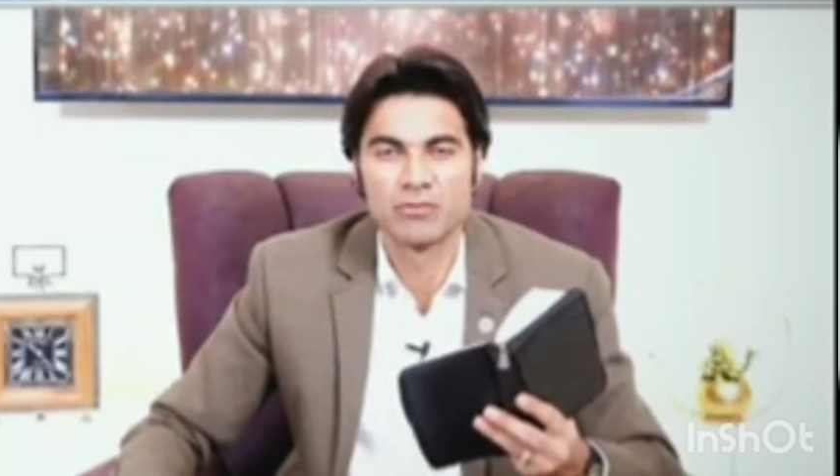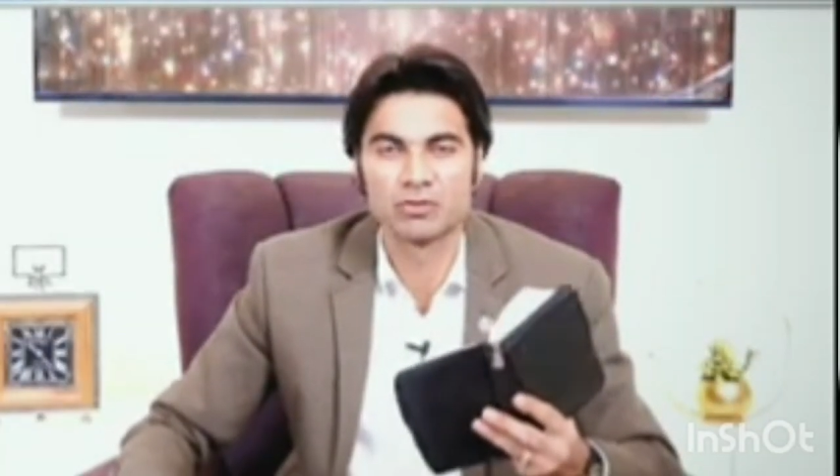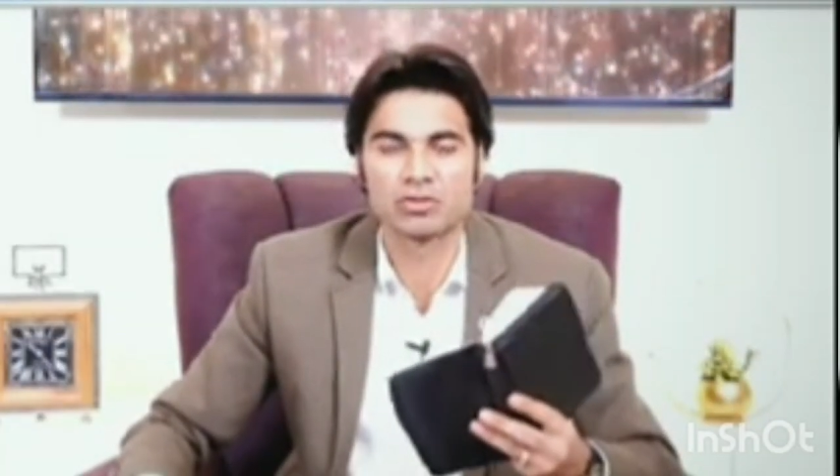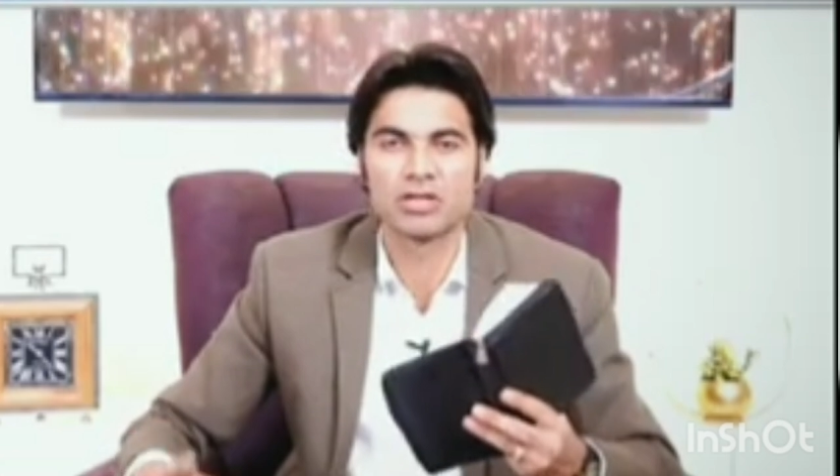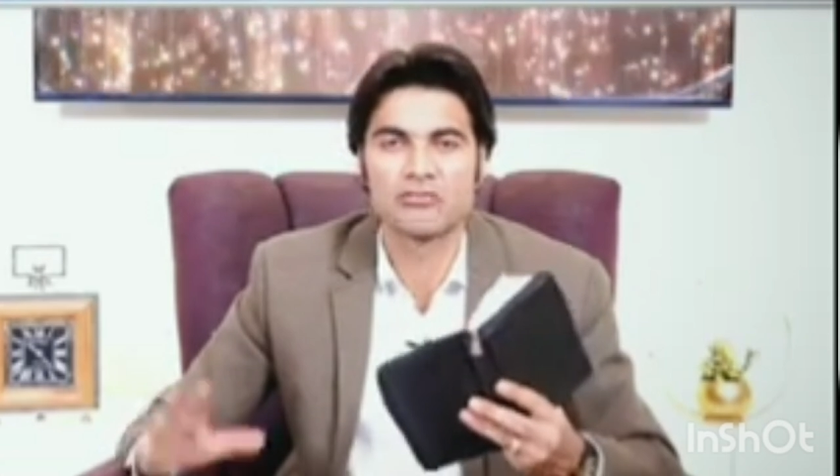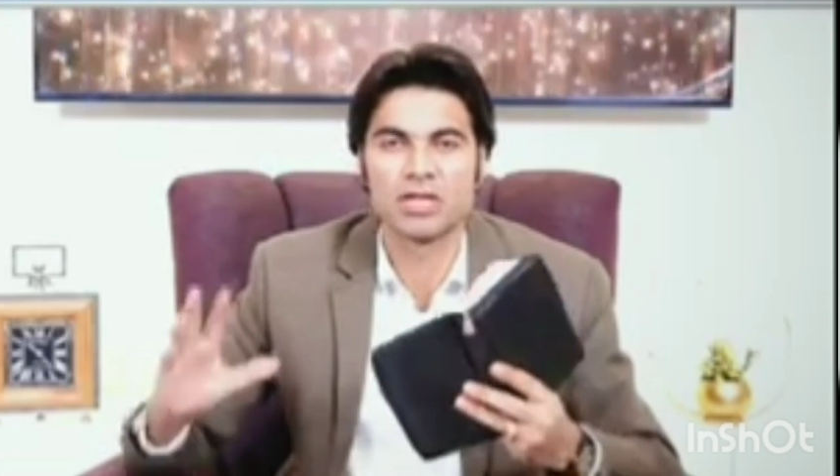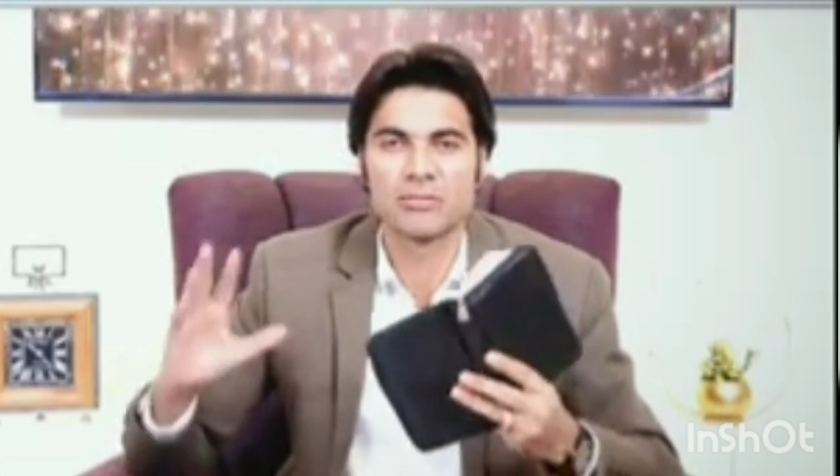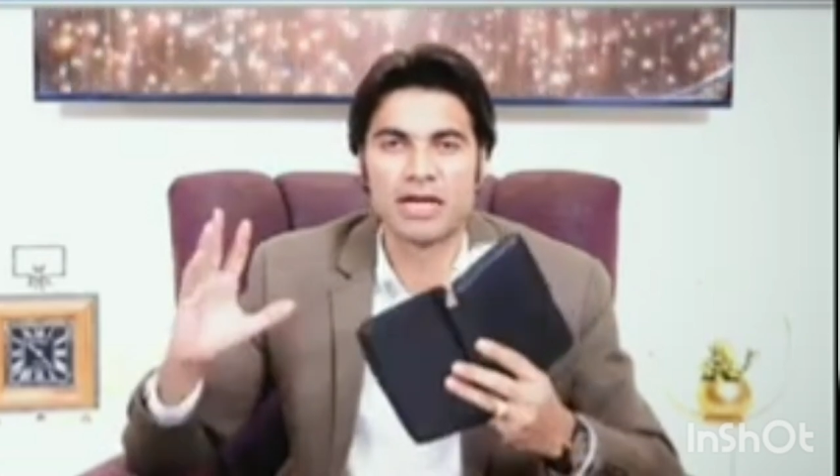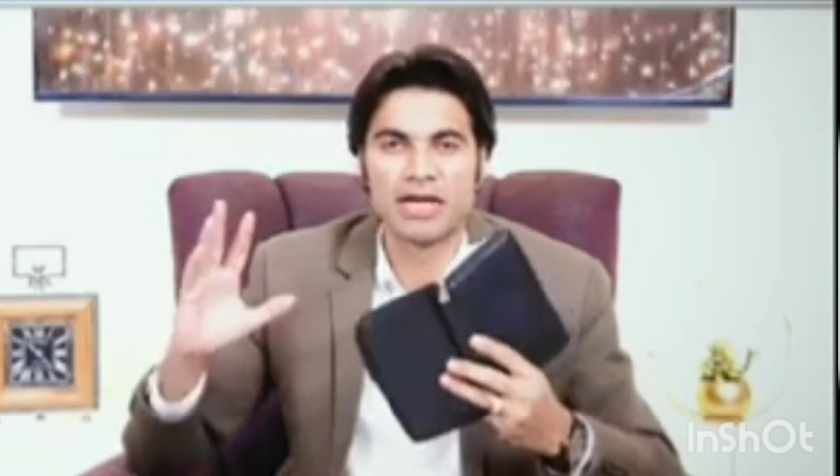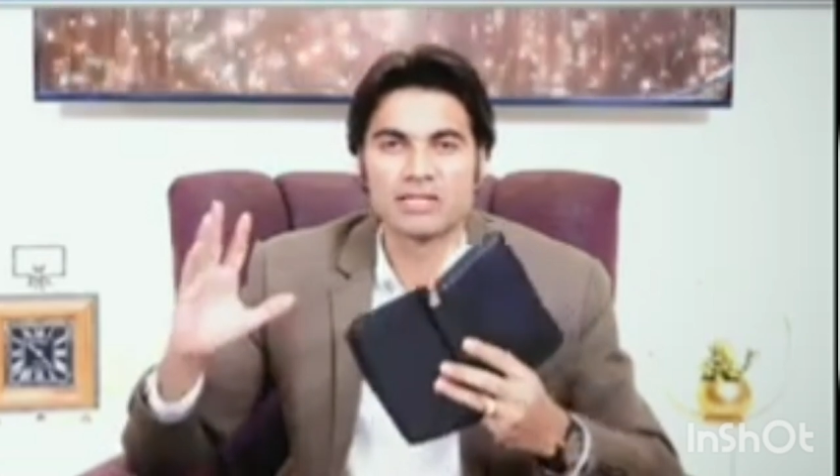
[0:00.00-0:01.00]
वो सिर्फ
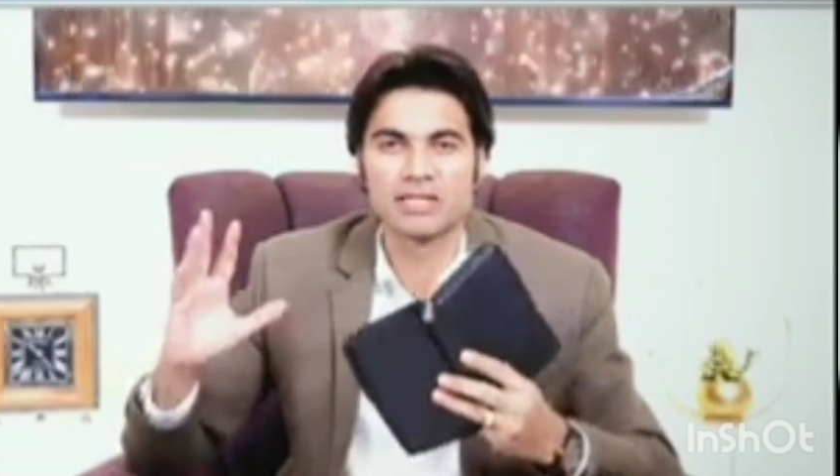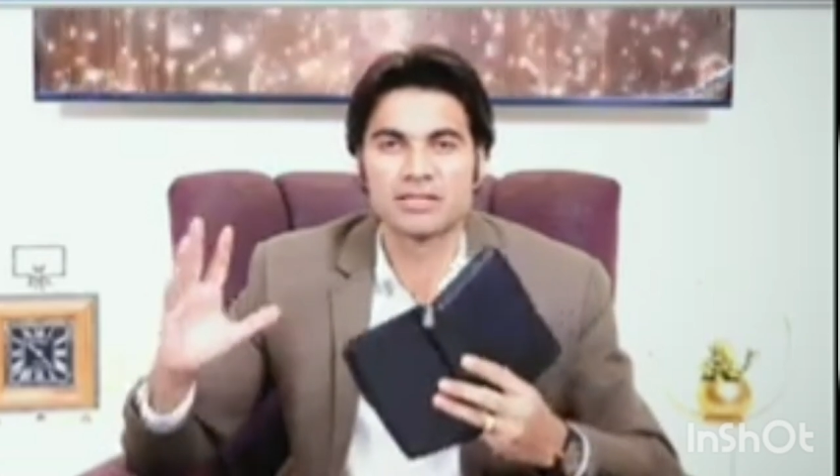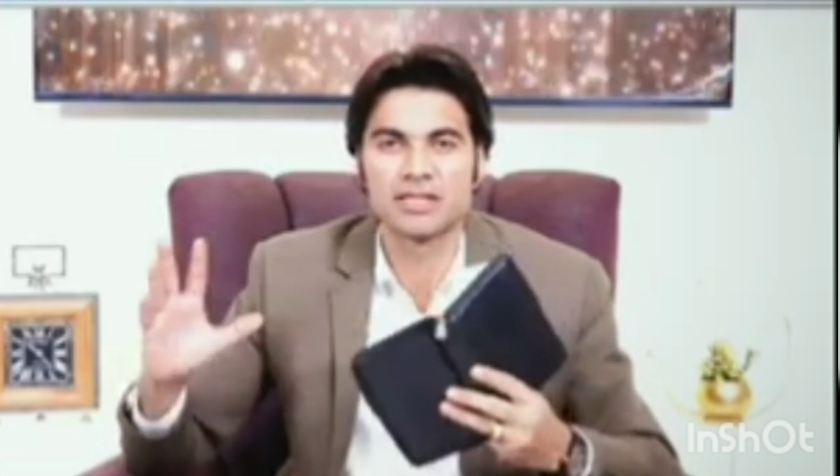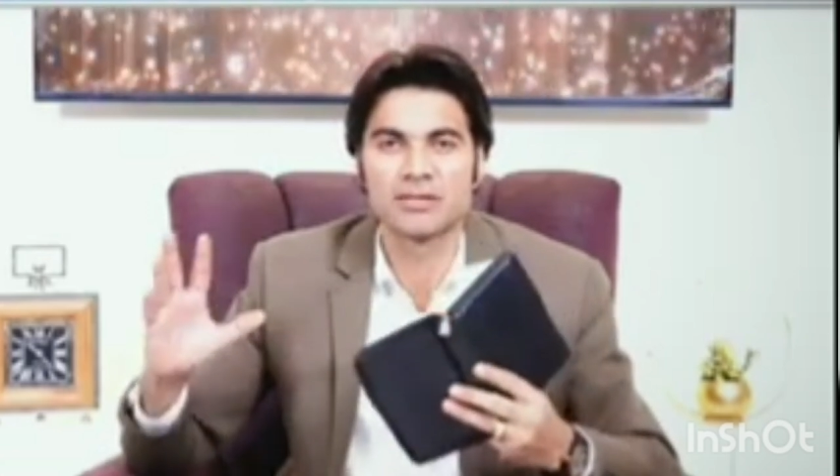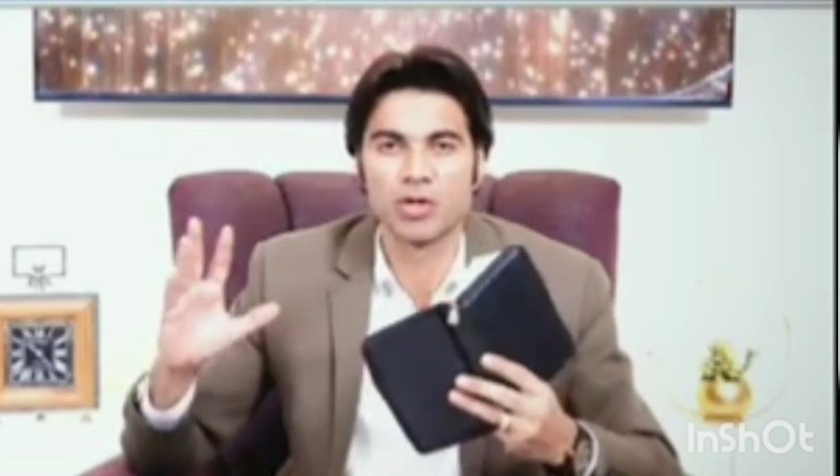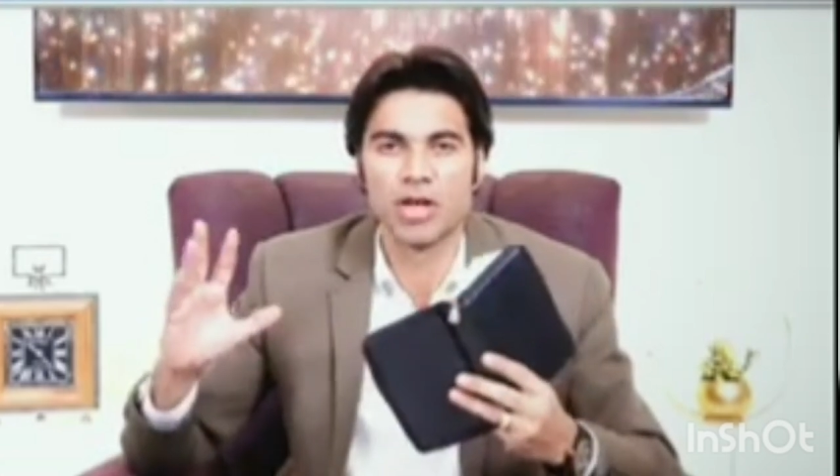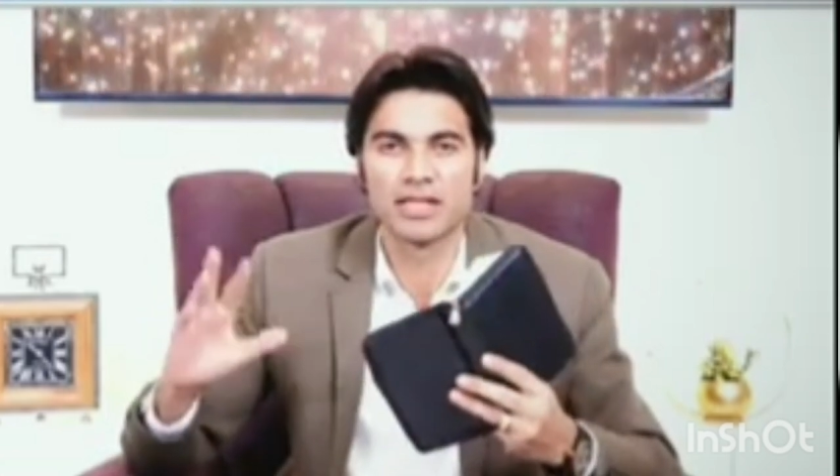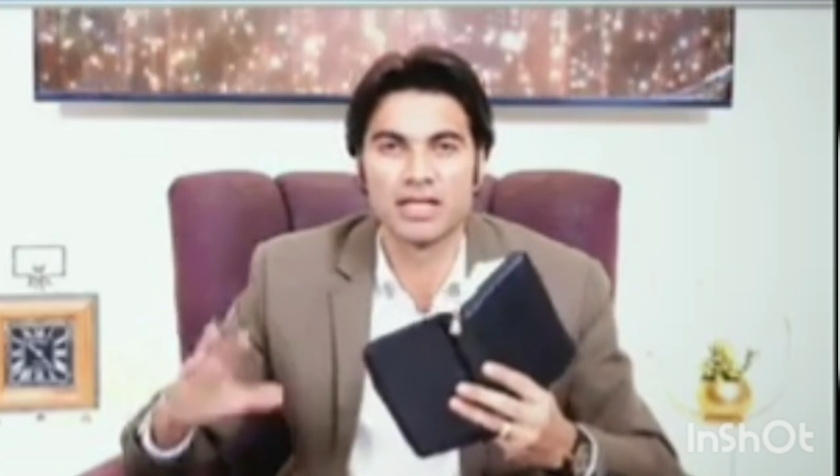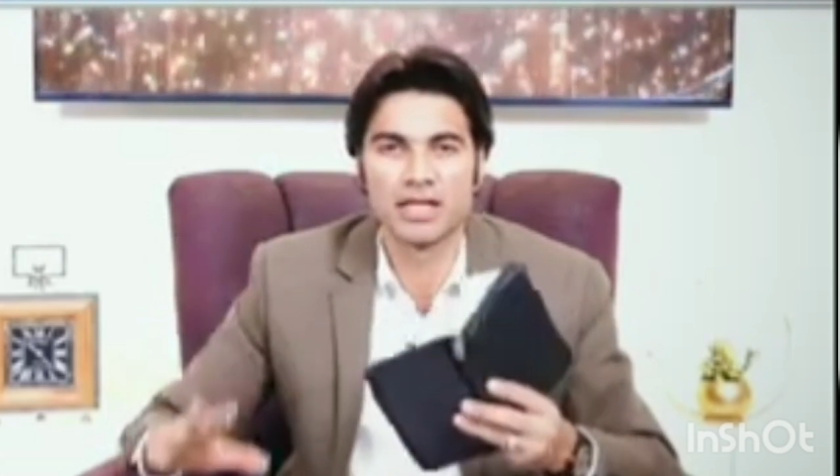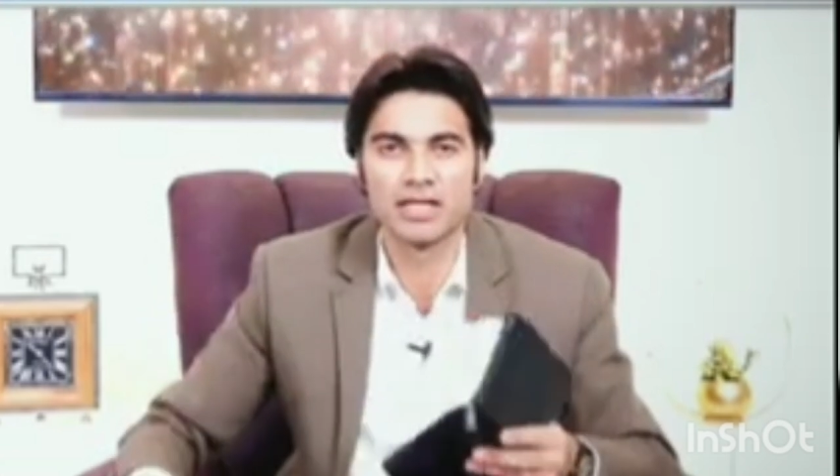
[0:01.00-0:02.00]
एक बैठ जाते हैं
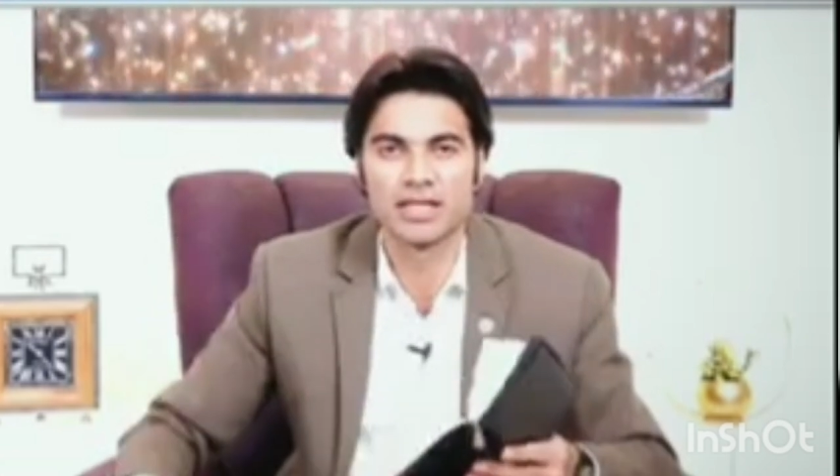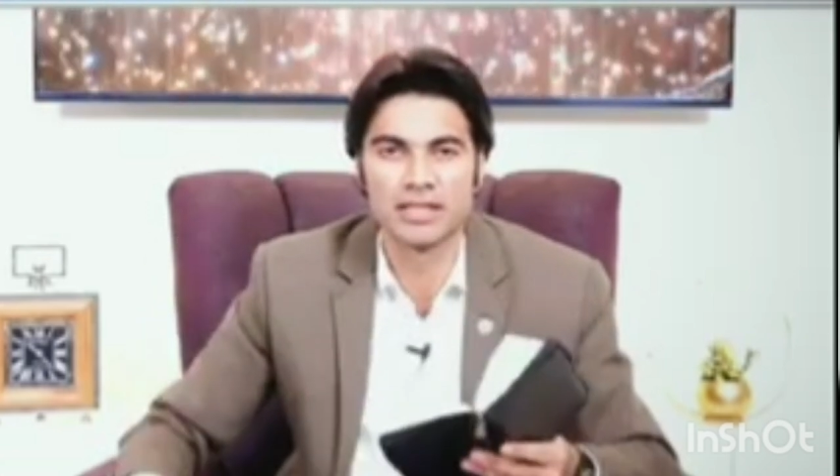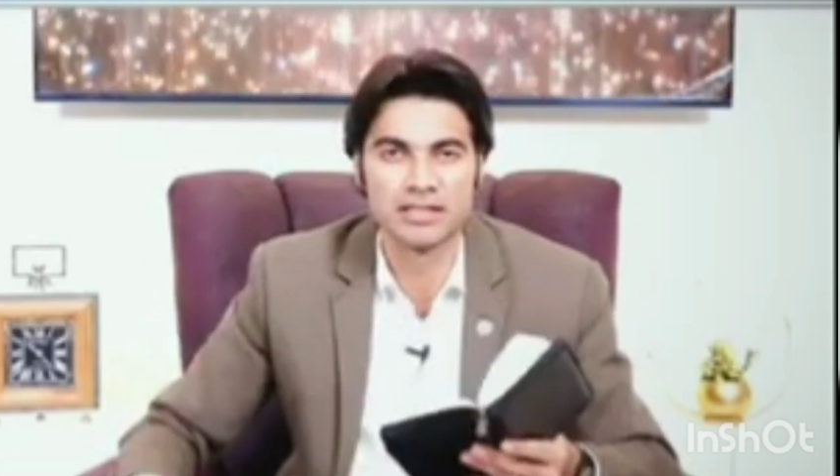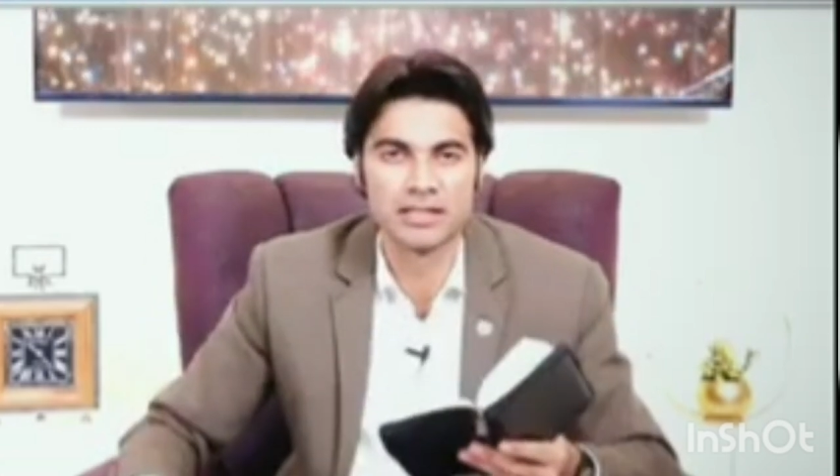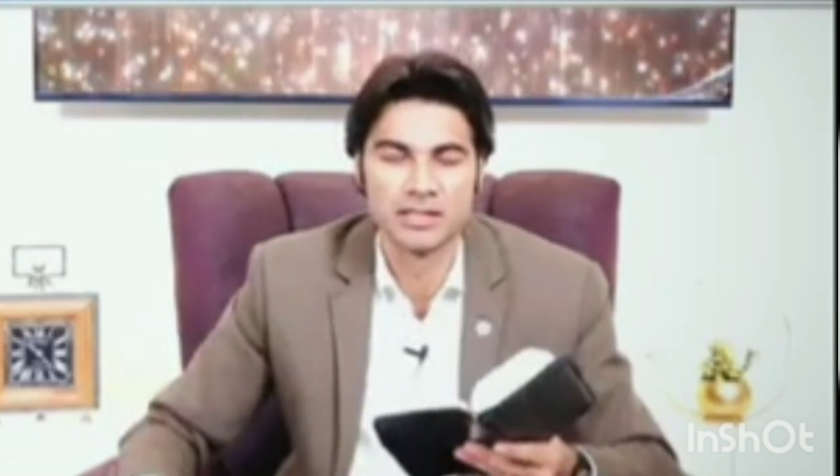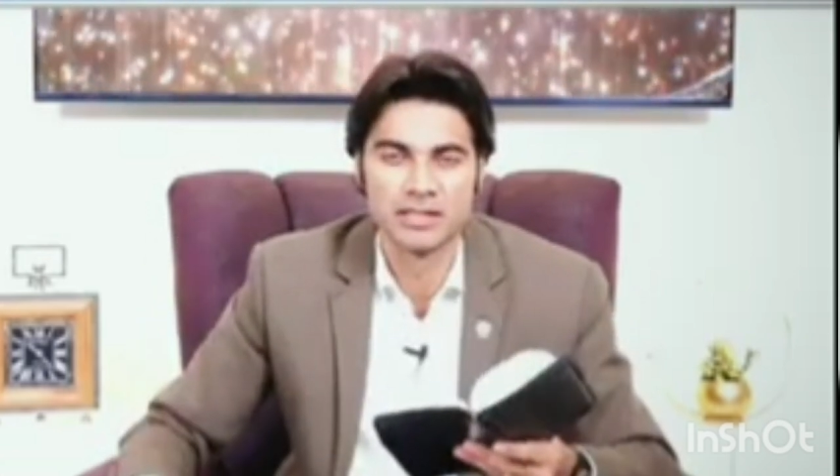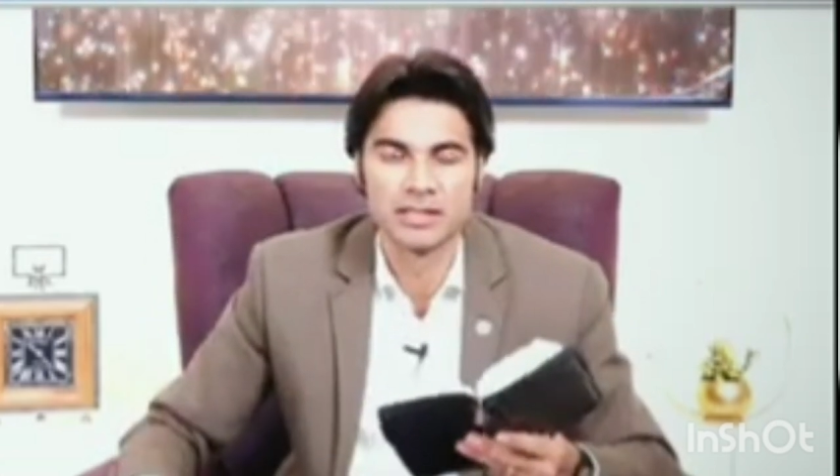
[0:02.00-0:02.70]
बुराई करने के लिए